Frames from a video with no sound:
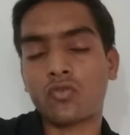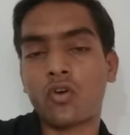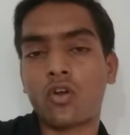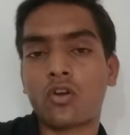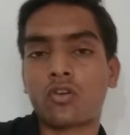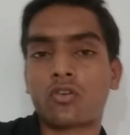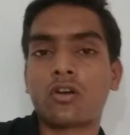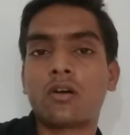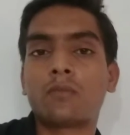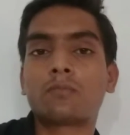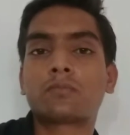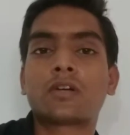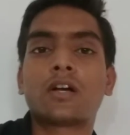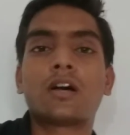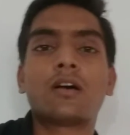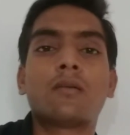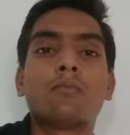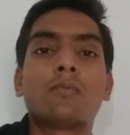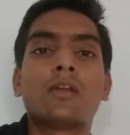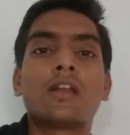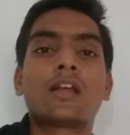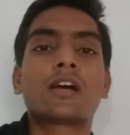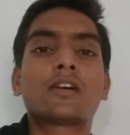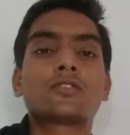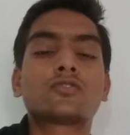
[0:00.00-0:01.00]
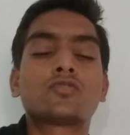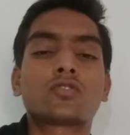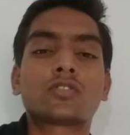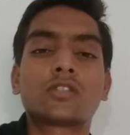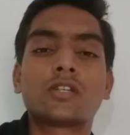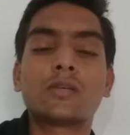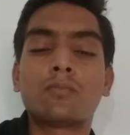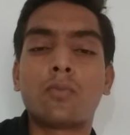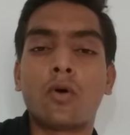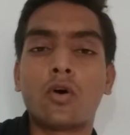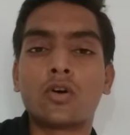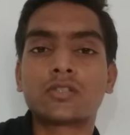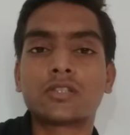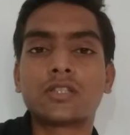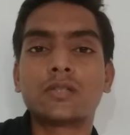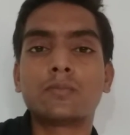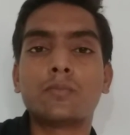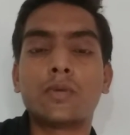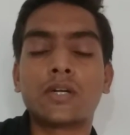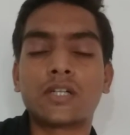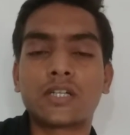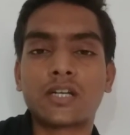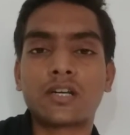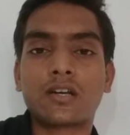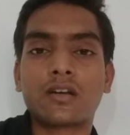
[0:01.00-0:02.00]
कॉलकॉम का मिलेगा जो कि बहुत ही
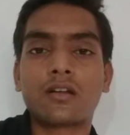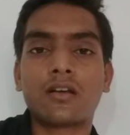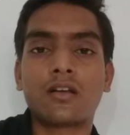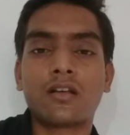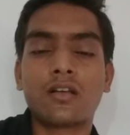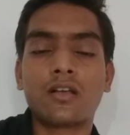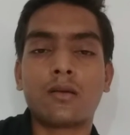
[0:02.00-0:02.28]
बेटर